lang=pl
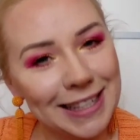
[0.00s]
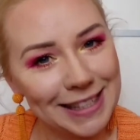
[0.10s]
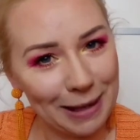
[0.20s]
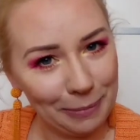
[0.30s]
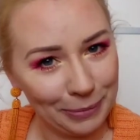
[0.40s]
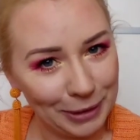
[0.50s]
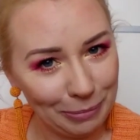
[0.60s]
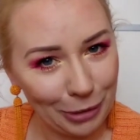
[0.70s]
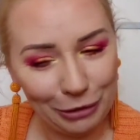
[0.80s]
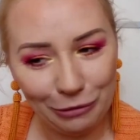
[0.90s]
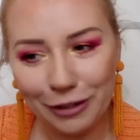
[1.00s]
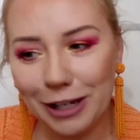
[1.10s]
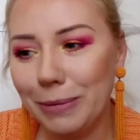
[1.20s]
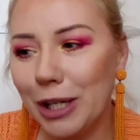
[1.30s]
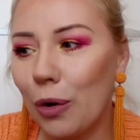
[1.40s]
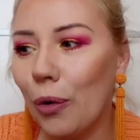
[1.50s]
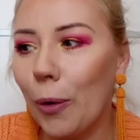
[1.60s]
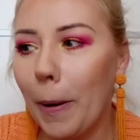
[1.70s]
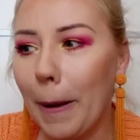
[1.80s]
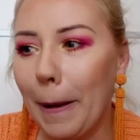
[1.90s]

następnym moim filmiku.